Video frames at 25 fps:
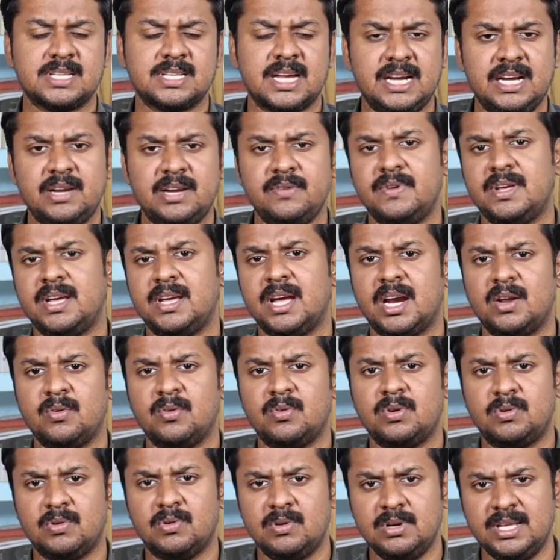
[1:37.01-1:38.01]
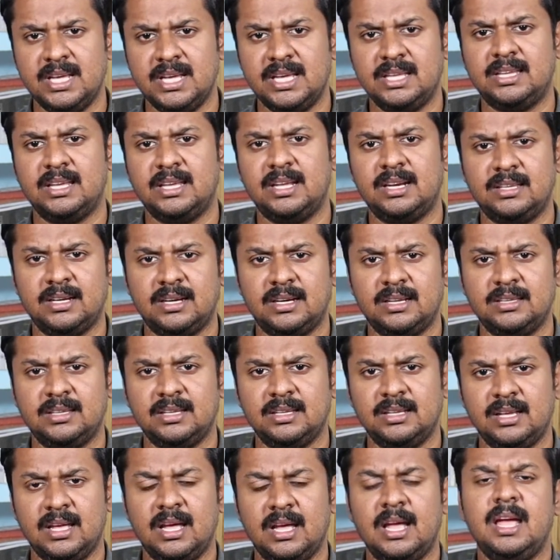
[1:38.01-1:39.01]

சயின்டிஃபிக்கான ஒரு கொள்கையை தேர்ந்தெடுத்து